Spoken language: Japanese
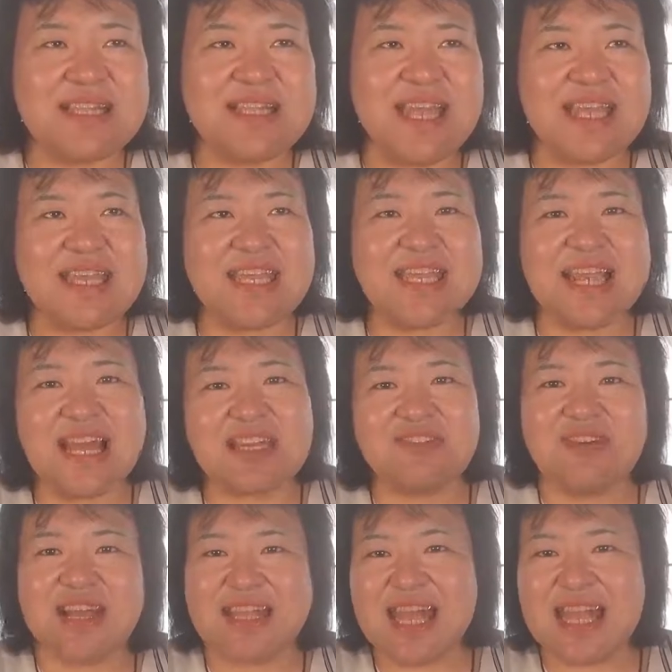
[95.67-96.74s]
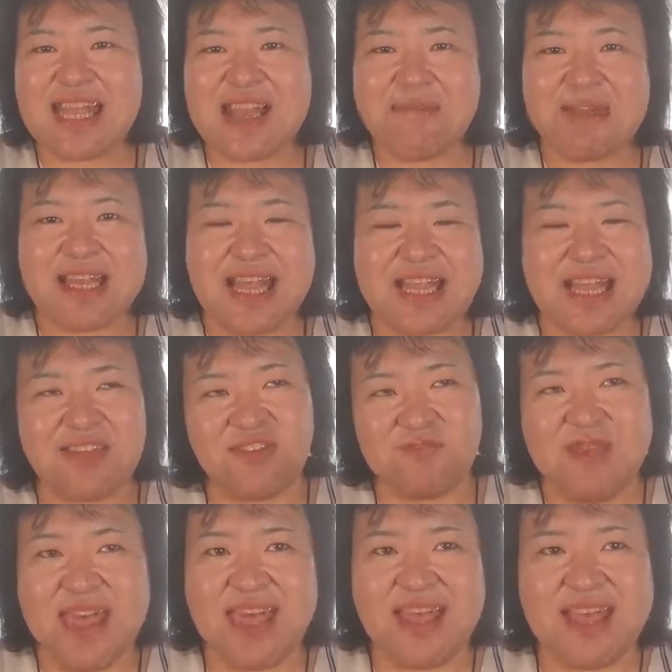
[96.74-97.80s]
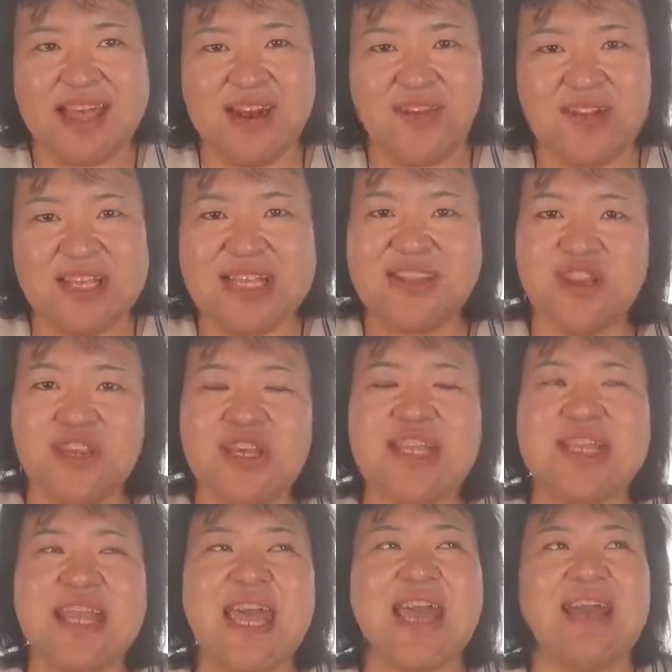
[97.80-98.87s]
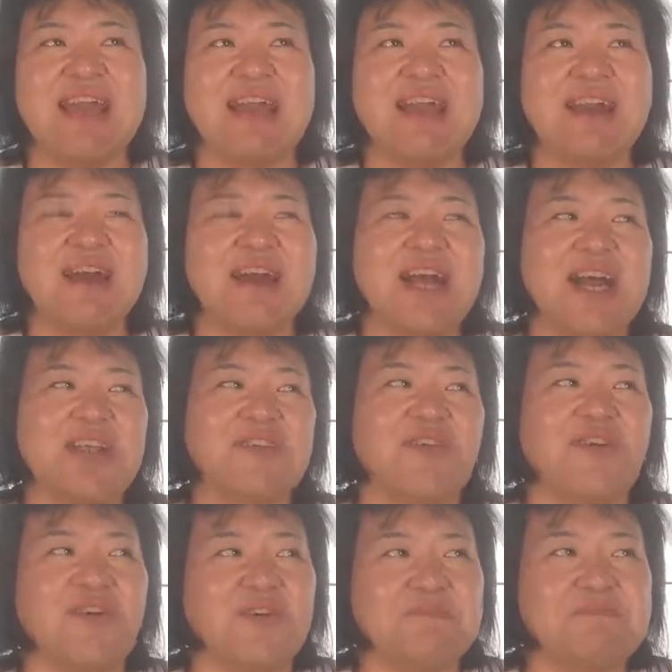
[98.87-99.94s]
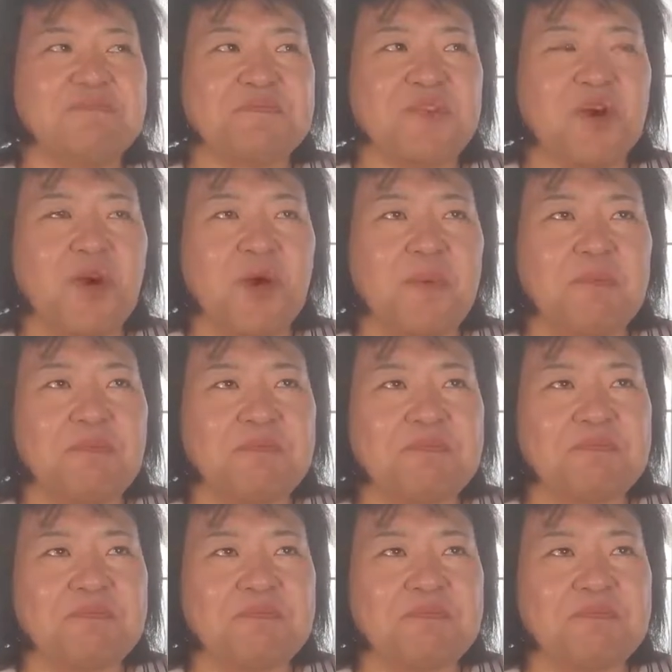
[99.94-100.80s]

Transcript: できなくはないねみたいな夢について、あの、うんと、